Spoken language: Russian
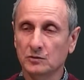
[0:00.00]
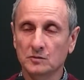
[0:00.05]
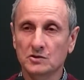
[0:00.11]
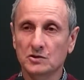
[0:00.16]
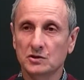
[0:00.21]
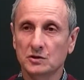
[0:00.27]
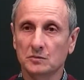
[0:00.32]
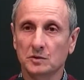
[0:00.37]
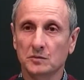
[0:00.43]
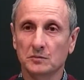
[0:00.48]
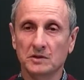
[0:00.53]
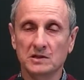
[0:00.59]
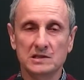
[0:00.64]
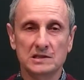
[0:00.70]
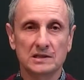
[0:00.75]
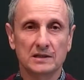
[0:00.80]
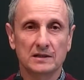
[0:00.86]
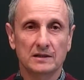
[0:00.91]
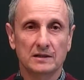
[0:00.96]
чтобы мы
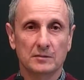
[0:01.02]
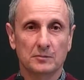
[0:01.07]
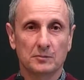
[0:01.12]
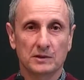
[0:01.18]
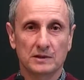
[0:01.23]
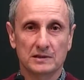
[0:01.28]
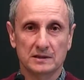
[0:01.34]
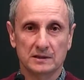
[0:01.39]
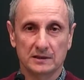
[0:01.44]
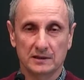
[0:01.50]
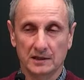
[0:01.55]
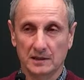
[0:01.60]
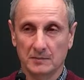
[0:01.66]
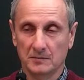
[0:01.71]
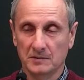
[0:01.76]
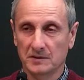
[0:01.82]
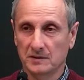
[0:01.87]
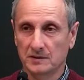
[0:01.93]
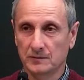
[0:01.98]
шли по следам
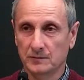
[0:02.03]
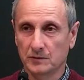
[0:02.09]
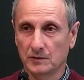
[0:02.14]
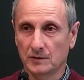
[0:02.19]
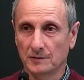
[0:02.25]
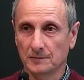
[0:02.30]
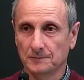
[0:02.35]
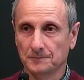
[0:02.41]
Его.